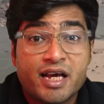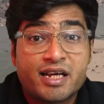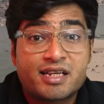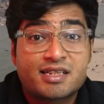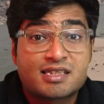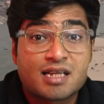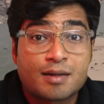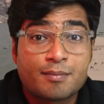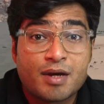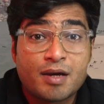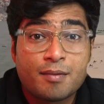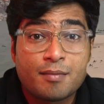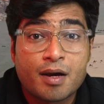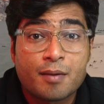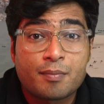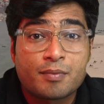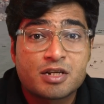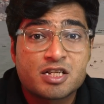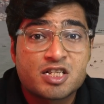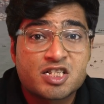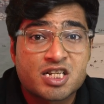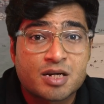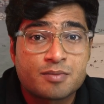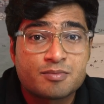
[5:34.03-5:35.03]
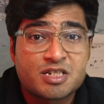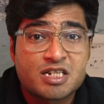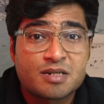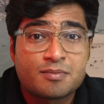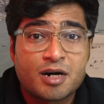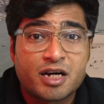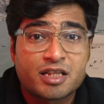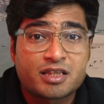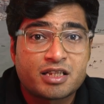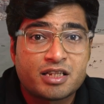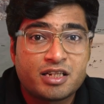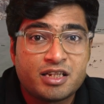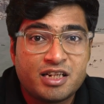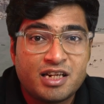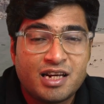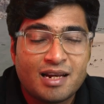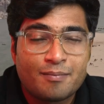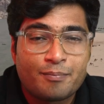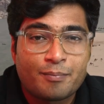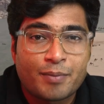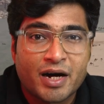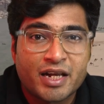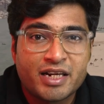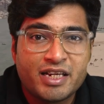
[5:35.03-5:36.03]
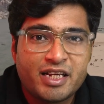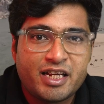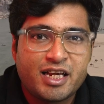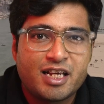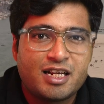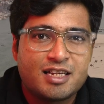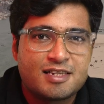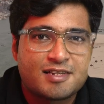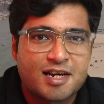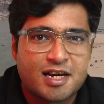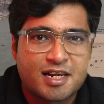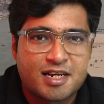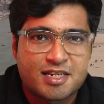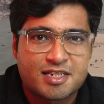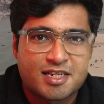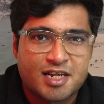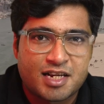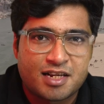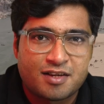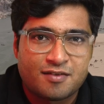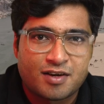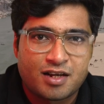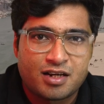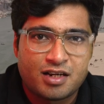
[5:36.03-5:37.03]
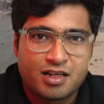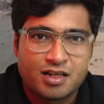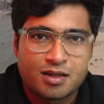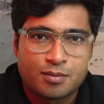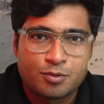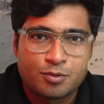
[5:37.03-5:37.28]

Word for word: एक समय में अपनी चमचमाती नीले पानी के लिए जाने जाने वाली